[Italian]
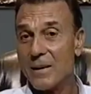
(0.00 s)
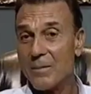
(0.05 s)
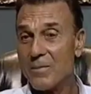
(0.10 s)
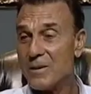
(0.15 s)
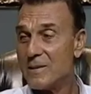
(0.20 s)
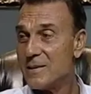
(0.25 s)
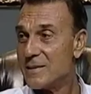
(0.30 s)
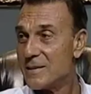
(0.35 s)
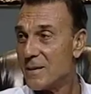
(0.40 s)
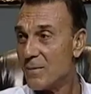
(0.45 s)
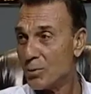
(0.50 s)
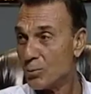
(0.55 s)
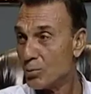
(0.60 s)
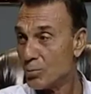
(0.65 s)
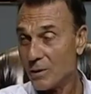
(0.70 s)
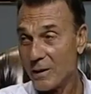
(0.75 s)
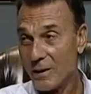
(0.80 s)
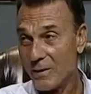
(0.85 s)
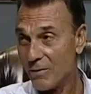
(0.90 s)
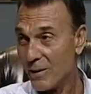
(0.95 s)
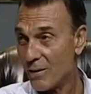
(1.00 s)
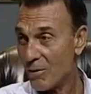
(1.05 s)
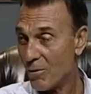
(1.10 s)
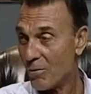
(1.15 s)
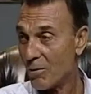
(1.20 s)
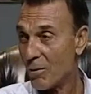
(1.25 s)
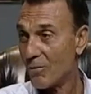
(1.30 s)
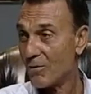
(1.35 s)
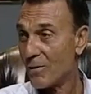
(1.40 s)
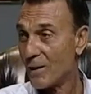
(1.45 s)
misi insieme tutte le ferie che
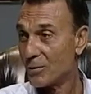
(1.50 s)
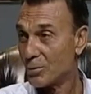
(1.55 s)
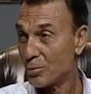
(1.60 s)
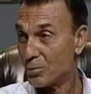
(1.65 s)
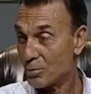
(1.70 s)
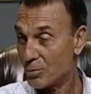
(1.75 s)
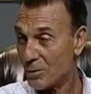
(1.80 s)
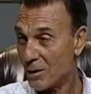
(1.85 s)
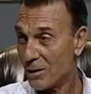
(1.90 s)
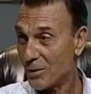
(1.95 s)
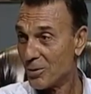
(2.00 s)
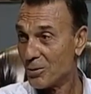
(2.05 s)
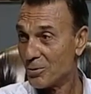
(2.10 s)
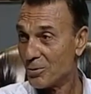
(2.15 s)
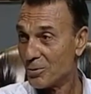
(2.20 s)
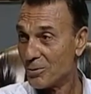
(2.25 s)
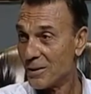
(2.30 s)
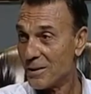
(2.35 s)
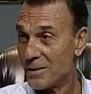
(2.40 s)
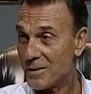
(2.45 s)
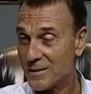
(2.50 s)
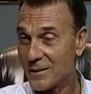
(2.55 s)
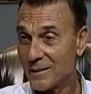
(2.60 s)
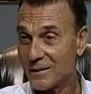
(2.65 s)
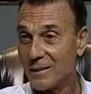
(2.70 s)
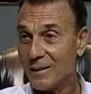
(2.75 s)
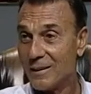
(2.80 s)
avevo fatto, tutte le corte utilizzate.